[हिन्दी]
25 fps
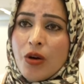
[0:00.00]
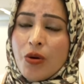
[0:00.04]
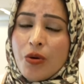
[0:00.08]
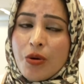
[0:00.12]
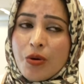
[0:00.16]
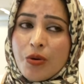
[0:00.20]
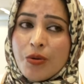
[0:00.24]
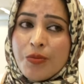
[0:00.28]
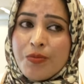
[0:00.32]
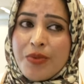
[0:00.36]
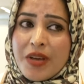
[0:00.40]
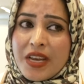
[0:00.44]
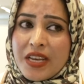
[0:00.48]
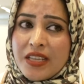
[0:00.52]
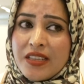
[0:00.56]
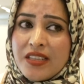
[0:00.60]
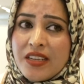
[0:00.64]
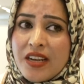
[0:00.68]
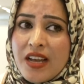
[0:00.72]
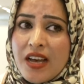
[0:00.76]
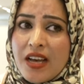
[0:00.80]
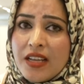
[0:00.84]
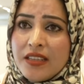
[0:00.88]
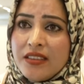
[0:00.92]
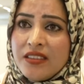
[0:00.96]
और उन पर
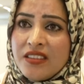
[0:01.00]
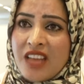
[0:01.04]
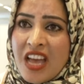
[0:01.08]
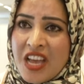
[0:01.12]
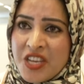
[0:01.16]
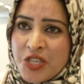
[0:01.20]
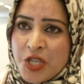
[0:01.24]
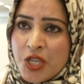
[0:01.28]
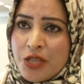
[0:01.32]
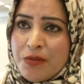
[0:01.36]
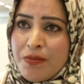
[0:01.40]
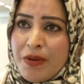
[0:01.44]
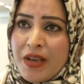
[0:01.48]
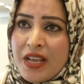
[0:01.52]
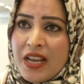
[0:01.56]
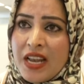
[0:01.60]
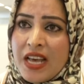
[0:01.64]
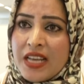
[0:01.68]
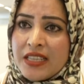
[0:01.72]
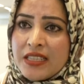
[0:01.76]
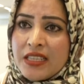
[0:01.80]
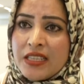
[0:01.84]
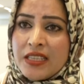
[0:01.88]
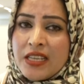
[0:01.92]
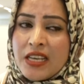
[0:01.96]
इतना दहशत
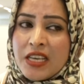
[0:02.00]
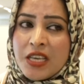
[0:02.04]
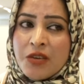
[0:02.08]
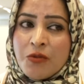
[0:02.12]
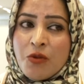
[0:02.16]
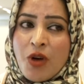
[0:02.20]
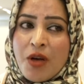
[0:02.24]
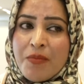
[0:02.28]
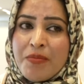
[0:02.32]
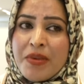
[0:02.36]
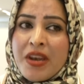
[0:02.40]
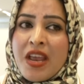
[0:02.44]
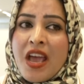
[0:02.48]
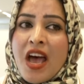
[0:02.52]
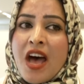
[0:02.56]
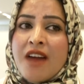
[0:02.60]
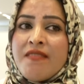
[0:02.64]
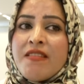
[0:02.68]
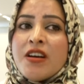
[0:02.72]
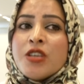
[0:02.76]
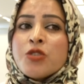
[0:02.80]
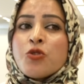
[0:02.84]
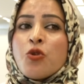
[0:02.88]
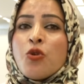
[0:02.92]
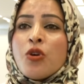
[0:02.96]
फैलाते थे कि वो अपने
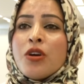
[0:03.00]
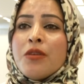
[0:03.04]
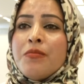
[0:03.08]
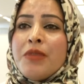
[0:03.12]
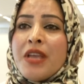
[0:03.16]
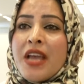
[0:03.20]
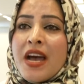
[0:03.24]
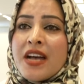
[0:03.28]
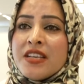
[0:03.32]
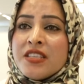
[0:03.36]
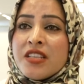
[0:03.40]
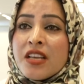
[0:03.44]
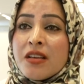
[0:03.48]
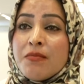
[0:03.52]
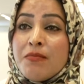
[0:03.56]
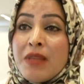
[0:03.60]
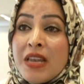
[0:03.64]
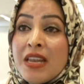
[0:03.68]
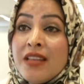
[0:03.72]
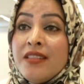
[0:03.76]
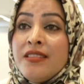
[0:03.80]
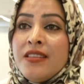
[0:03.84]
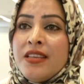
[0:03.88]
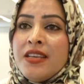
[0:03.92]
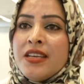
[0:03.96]
आवाज़ को कभी आज तक
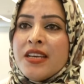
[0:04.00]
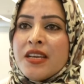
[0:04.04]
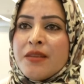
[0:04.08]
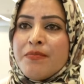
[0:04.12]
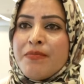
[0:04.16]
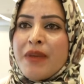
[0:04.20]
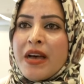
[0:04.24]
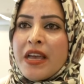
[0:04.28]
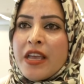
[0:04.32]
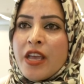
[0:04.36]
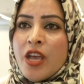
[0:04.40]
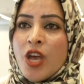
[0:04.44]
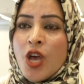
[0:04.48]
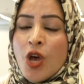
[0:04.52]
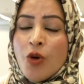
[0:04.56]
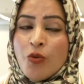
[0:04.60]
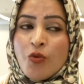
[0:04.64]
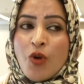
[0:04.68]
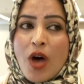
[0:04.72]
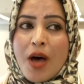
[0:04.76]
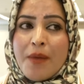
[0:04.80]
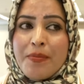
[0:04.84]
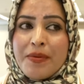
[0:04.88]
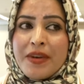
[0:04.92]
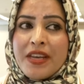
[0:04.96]
बुलंद नहीं कर पाए
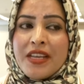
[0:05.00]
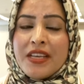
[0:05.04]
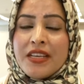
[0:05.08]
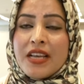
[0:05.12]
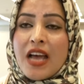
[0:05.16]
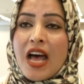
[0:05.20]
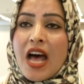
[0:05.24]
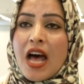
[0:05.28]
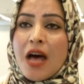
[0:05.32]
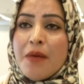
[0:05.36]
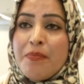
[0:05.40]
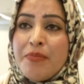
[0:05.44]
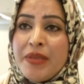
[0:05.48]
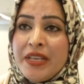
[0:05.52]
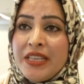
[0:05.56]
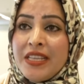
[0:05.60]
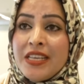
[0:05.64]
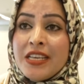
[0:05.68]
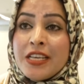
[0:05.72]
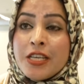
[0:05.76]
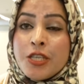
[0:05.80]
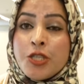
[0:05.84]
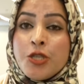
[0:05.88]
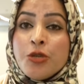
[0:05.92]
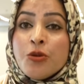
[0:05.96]
वो अपने आप बीती
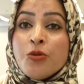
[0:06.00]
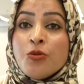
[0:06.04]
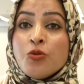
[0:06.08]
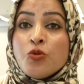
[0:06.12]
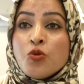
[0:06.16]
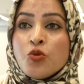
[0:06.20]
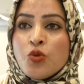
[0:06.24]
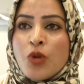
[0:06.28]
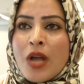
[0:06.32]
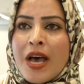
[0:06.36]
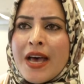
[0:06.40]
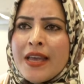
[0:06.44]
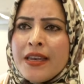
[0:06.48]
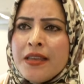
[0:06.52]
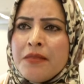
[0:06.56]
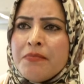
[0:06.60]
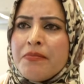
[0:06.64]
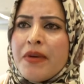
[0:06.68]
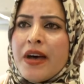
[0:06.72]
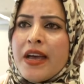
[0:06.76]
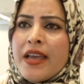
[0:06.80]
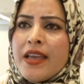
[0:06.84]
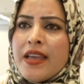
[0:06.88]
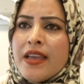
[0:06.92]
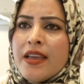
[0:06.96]
किसी को सुना नहीं
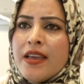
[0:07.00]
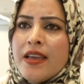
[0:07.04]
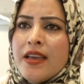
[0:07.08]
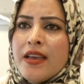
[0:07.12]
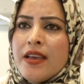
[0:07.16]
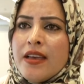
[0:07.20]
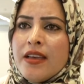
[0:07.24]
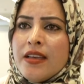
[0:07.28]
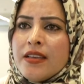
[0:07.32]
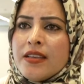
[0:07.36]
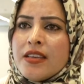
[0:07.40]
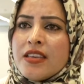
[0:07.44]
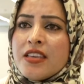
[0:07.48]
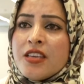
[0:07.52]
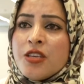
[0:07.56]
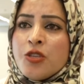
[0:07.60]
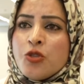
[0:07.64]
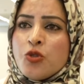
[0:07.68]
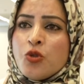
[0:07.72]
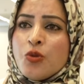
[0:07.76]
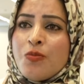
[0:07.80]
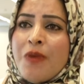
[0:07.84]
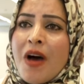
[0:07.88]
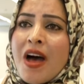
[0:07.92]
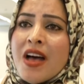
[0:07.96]
पाए कि
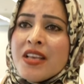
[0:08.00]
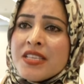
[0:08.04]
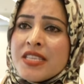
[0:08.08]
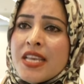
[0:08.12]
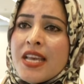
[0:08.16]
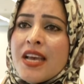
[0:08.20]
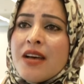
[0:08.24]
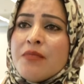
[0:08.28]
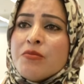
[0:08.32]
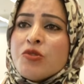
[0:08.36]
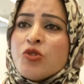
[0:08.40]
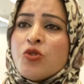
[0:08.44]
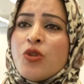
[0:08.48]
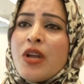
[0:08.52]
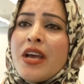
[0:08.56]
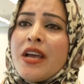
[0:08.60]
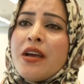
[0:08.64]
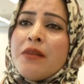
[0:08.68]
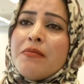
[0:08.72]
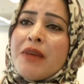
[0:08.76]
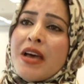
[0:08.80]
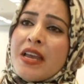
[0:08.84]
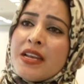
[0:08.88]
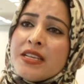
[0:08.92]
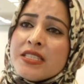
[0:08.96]
किस ज़ुबान से हम सुनाए
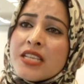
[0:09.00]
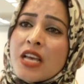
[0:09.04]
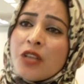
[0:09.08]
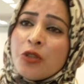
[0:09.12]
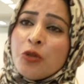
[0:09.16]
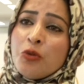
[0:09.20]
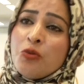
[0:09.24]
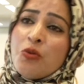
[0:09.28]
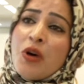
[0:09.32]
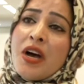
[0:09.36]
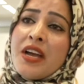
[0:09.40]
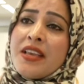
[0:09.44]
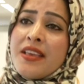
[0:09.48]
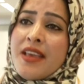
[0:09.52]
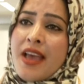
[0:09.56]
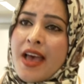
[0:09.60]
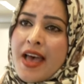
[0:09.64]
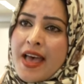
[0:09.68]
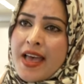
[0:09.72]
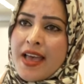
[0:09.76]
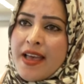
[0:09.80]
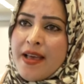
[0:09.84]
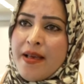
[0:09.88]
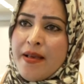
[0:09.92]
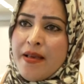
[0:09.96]
हमारे साथ हुआ क्या
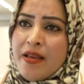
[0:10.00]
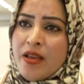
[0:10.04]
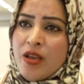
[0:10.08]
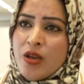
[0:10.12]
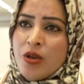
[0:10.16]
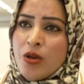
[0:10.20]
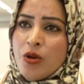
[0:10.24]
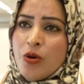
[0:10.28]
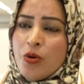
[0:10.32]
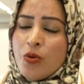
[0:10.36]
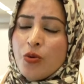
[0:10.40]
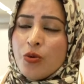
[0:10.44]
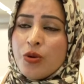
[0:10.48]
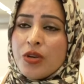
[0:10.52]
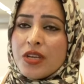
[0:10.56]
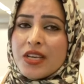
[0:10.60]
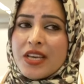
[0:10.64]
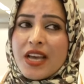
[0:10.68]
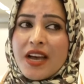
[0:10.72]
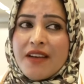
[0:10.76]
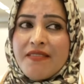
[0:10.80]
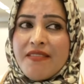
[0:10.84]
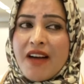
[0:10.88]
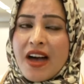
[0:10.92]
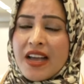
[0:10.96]
है
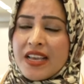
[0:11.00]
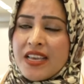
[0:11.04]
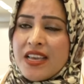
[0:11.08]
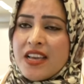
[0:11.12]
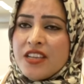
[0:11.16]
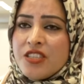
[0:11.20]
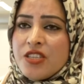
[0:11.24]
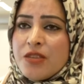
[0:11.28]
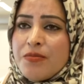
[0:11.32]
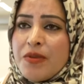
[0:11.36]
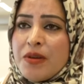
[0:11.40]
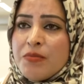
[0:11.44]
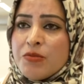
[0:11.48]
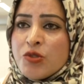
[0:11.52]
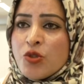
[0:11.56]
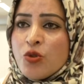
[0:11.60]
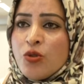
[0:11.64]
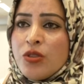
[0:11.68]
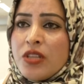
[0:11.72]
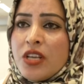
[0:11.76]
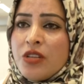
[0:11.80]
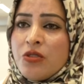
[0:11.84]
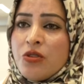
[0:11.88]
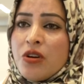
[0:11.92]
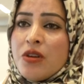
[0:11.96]
उनका वाक़ जब हम
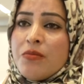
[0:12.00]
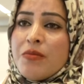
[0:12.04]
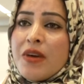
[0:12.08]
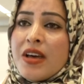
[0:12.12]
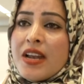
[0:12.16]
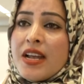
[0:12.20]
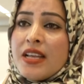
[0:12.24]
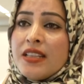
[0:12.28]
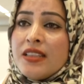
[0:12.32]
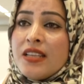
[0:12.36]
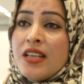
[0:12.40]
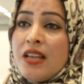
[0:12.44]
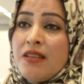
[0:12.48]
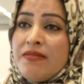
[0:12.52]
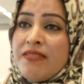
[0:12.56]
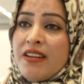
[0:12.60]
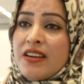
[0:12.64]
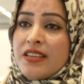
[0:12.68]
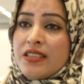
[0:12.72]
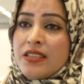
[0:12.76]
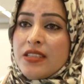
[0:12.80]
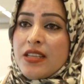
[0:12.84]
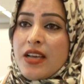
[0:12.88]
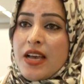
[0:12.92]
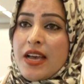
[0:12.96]
सुनते तो हमारा दिल
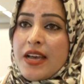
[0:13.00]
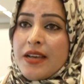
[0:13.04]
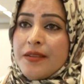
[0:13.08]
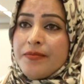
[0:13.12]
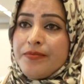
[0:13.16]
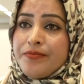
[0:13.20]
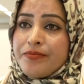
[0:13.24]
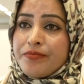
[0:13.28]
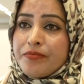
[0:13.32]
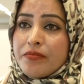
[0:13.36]
फटता है